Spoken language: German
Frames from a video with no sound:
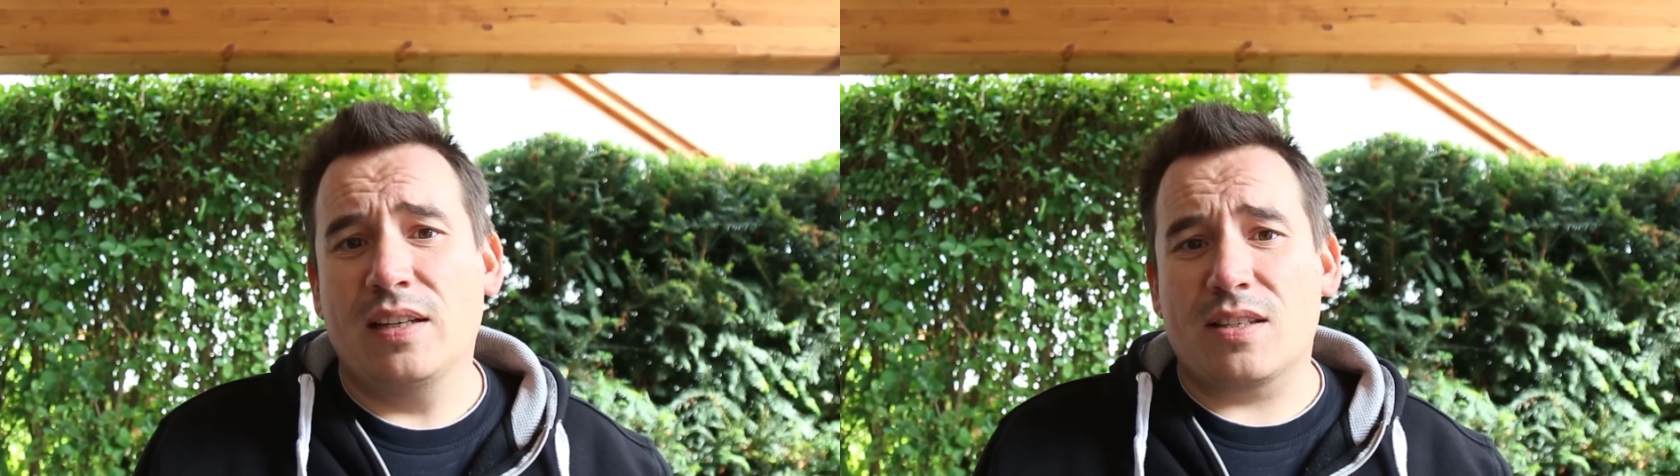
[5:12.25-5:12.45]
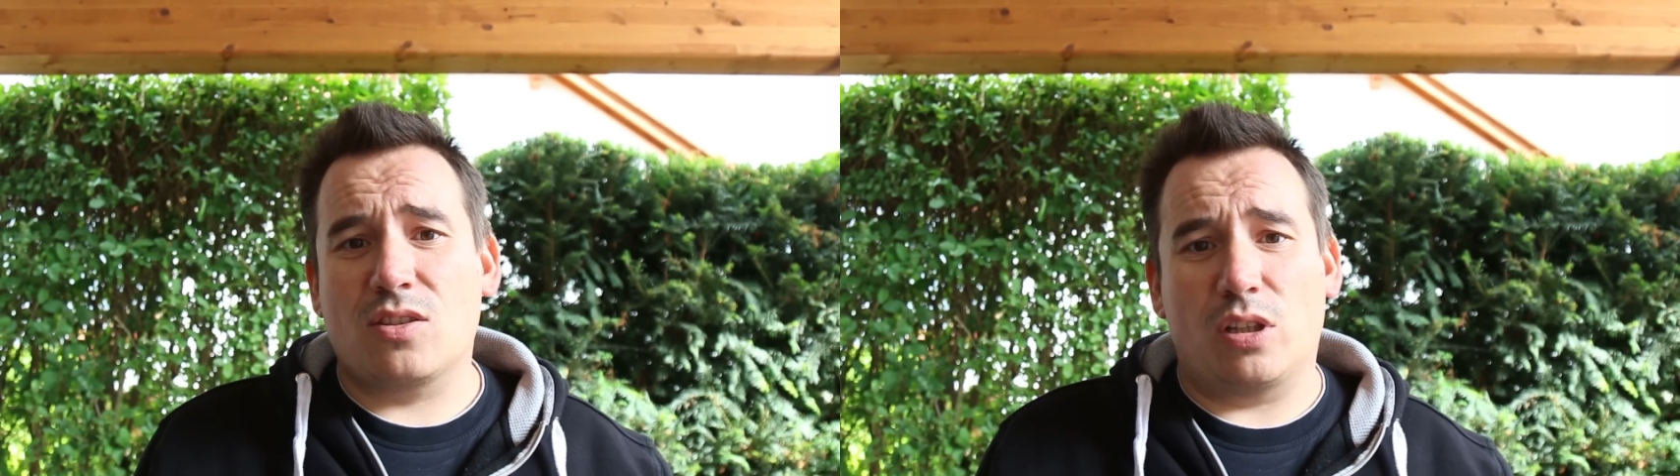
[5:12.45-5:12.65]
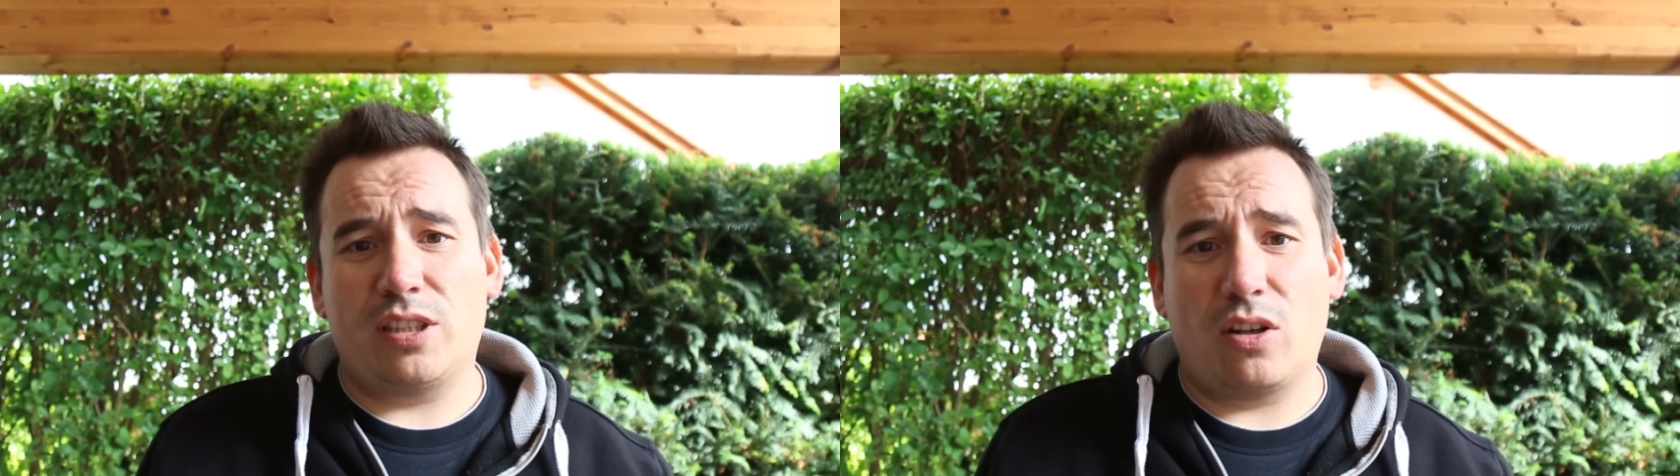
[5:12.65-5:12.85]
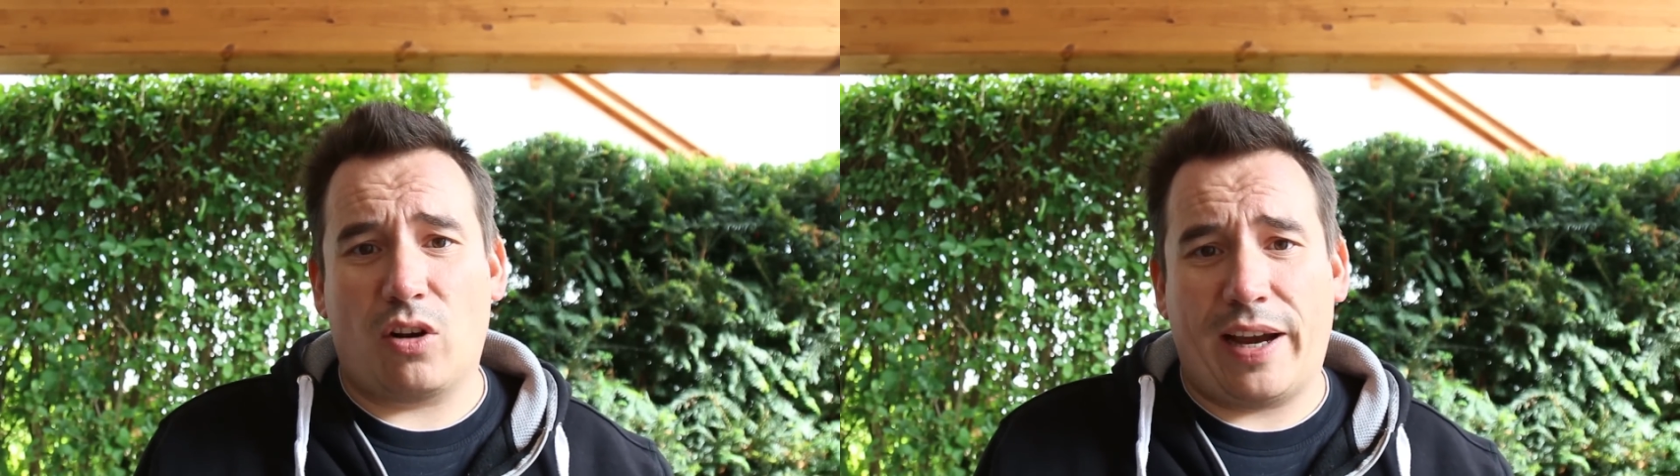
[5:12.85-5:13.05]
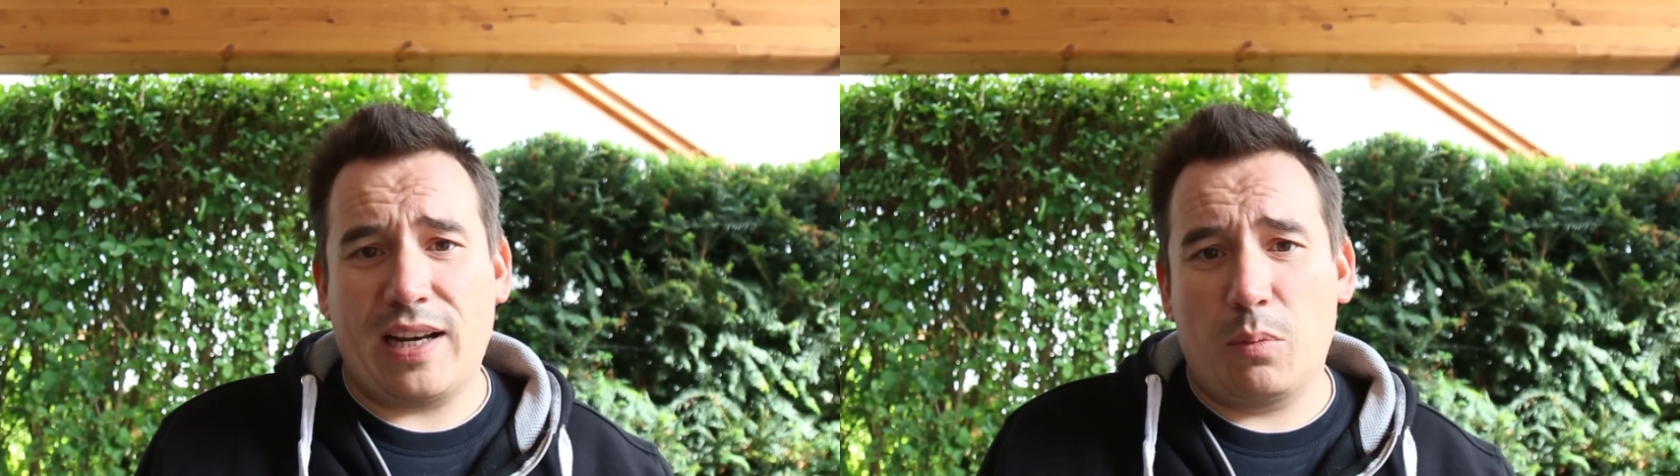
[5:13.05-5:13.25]
Solltet ihr noch
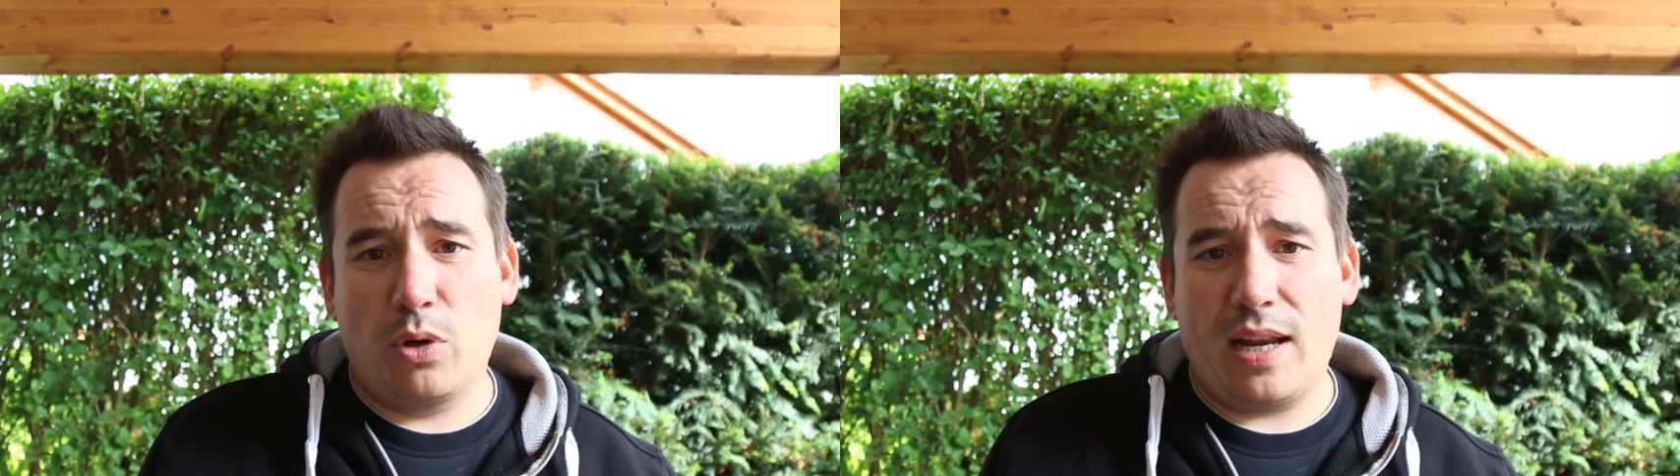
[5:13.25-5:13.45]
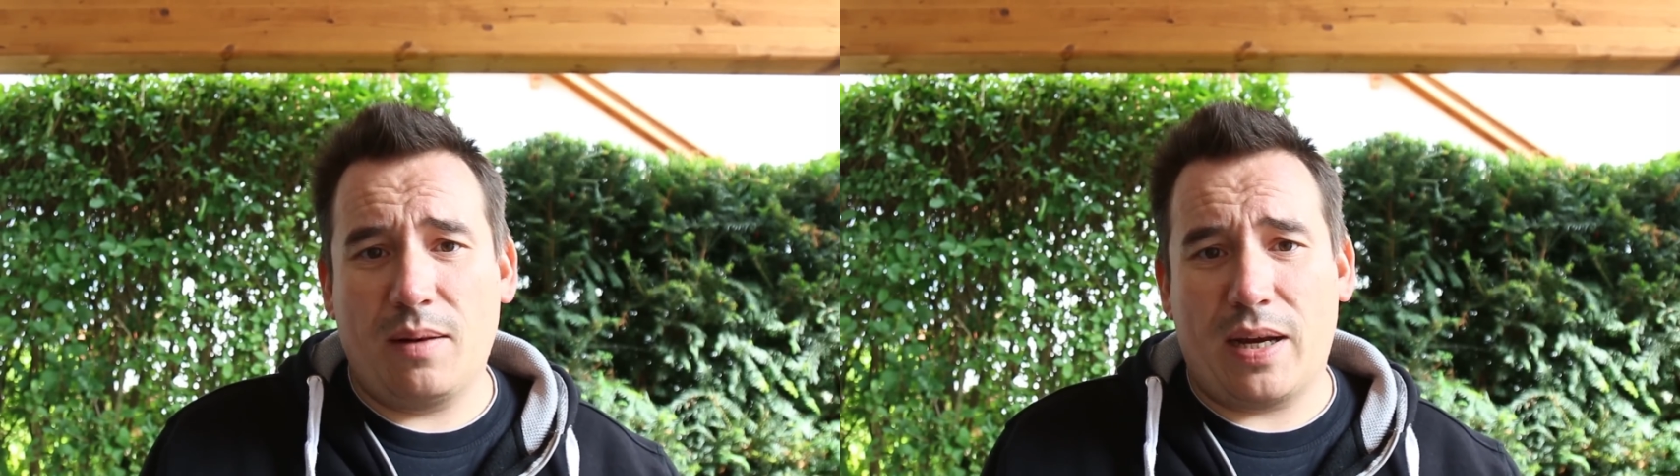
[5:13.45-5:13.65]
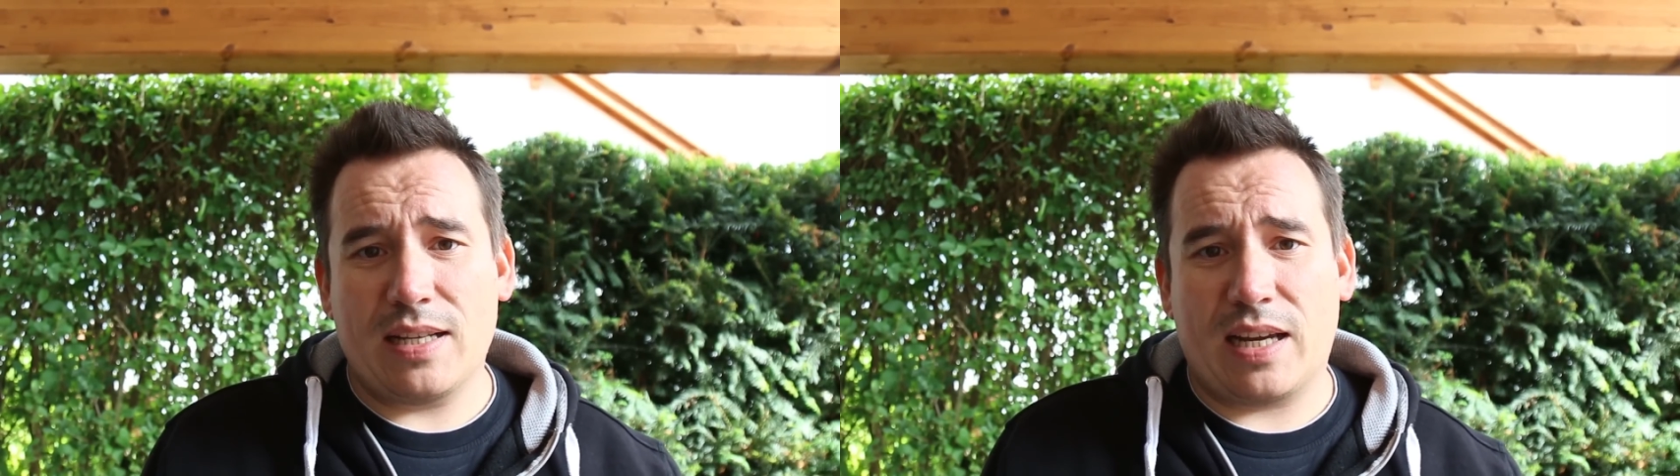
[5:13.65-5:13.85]
keine Abonnenten meines